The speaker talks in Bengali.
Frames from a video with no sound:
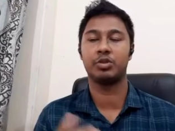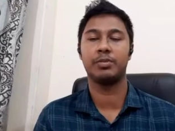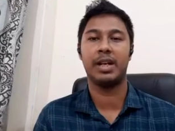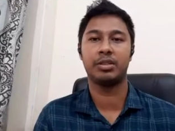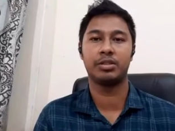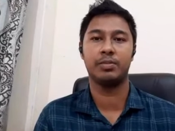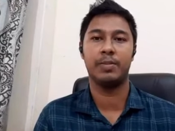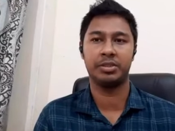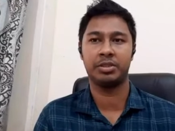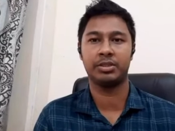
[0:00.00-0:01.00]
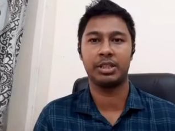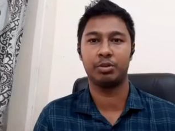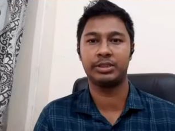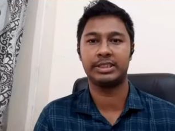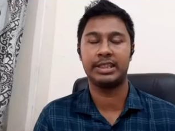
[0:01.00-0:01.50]
কোনো বাধ্য বাধ্যকতা
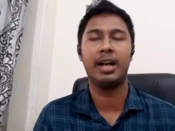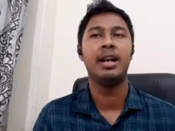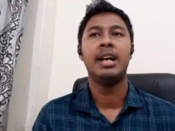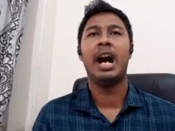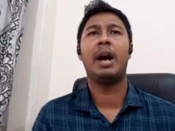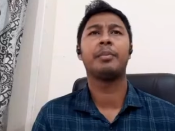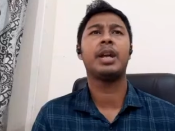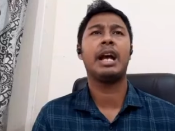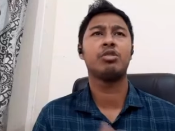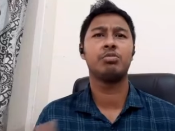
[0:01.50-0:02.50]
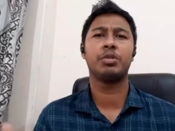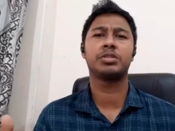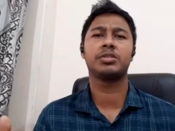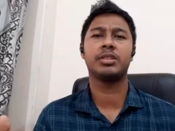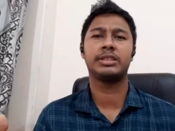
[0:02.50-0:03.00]
রয়েছে কিনা আমরা এখনো
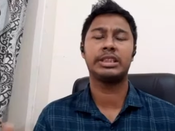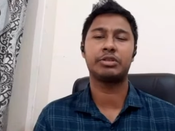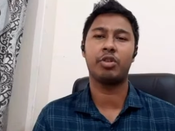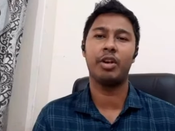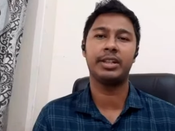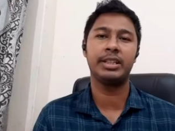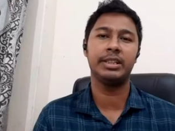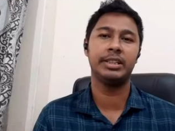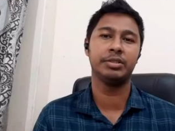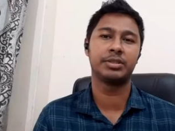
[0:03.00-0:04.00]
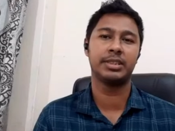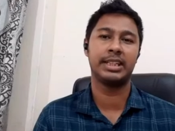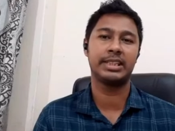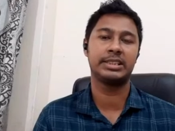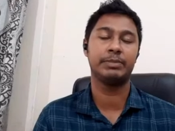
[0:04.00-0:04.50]
পর্যন্ত যে কয়টি নিউজ
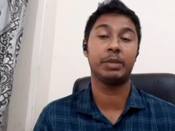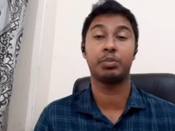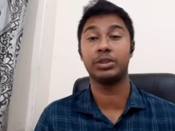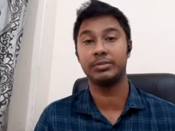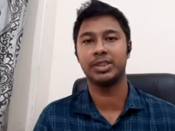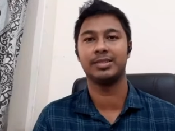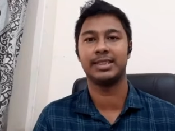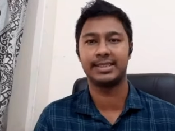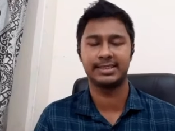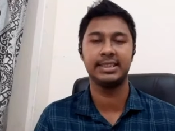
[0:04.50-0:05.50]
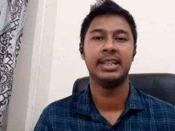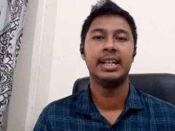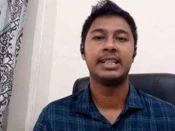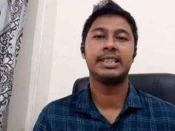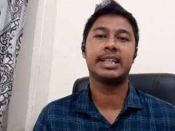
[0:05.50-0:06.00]
দেখেছি বা প্রতিবেদন দেখেছি
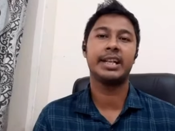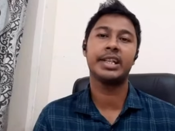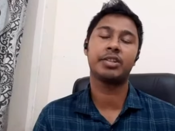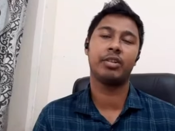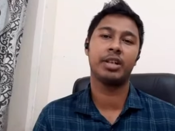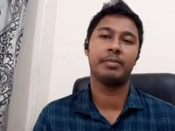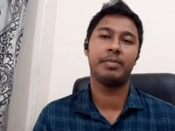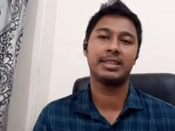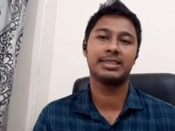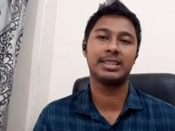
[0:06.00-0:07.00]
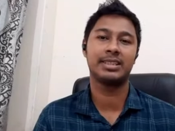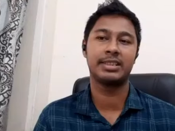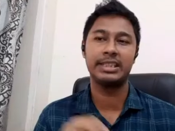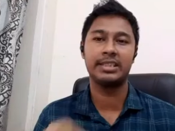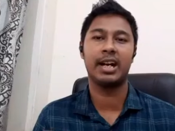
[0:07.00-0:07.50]
সেখানে করোনা ভাইরাসের
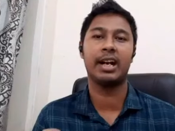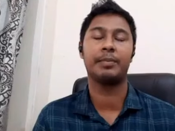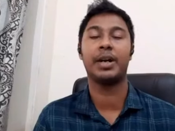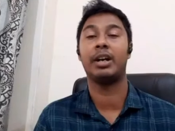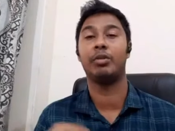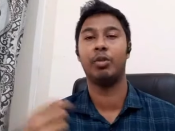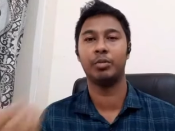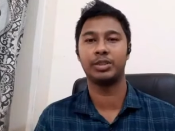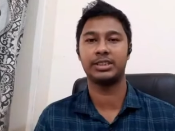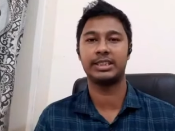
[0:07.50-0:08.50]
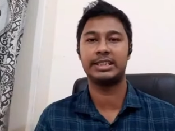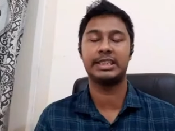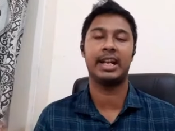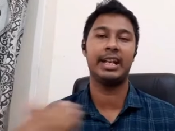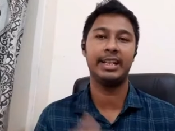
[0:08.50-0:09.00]
টিকা বা অমুক দেশের
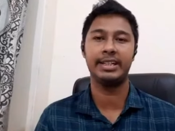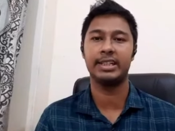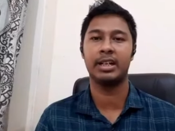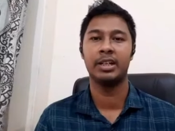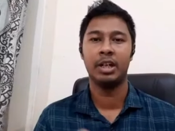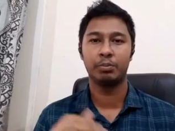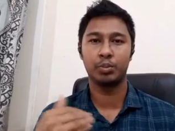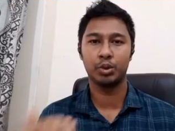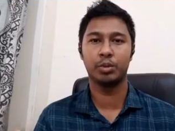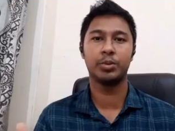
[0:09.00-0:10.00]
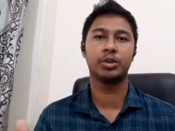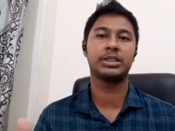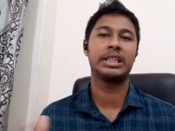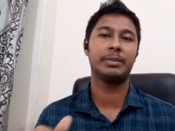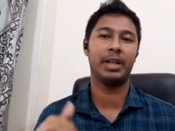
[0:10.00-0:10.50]
টিকা এই টিকা প্রথম ডোজ
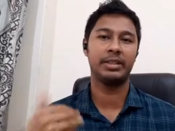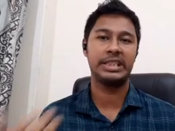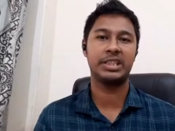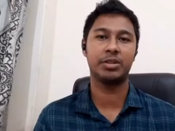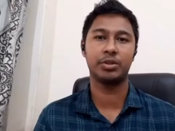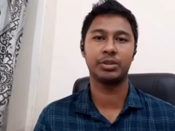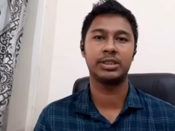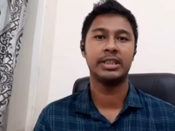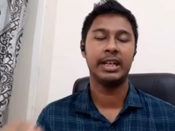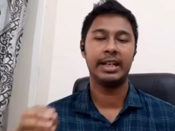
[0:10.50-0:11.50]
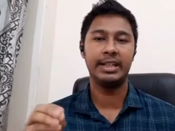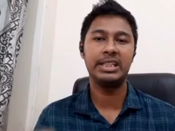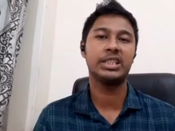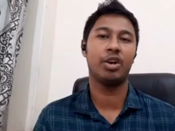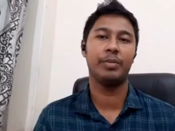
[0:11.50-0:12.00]
কিংবা দ্বিতীয় ডোজ
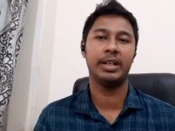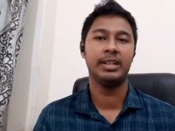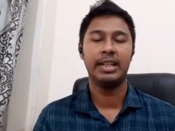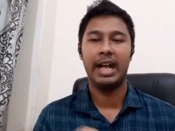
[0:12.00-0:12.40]
নিতে হবে